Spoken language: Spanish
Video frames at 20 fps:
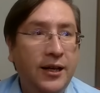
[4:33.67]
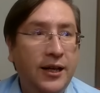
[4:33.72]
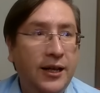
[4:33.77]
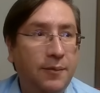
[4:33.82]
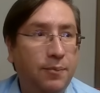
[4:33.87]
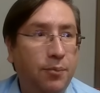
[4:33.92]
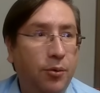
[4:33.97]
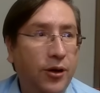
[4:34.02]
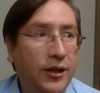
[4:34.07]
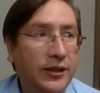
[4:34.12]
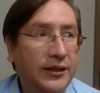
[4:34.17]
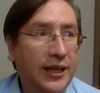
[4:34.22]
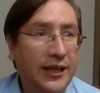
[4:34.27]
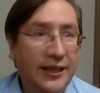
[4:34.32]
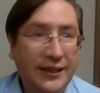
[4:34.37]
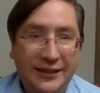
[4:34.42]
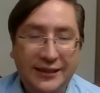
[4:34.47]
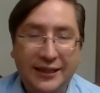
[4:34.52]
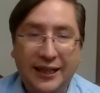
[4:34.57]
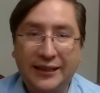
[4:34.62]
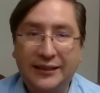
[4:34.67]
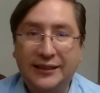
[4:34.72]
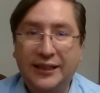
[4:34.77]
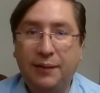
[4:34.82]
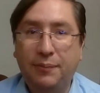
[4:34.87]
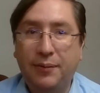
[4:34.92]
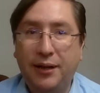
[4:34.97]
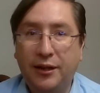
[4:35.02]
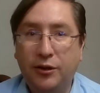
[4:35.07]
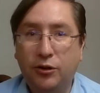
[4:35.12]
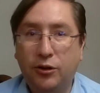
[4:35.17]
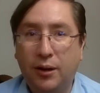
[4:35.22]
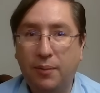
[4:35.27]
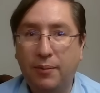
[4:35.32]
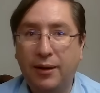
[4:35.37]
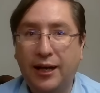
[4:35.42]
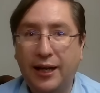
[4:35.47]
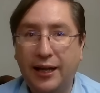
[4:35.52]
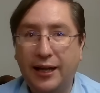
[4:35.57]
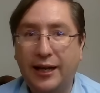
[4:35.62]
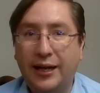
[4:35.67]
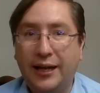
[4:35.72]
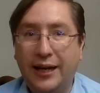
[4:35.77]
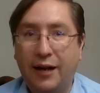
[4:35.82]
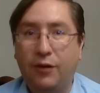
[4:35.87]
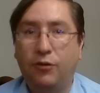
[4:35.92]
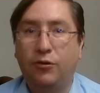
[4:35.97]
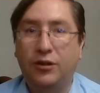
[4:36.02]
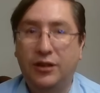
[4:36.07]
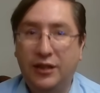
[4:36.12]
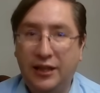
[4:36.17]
y por ese distanciamiento que me queda claro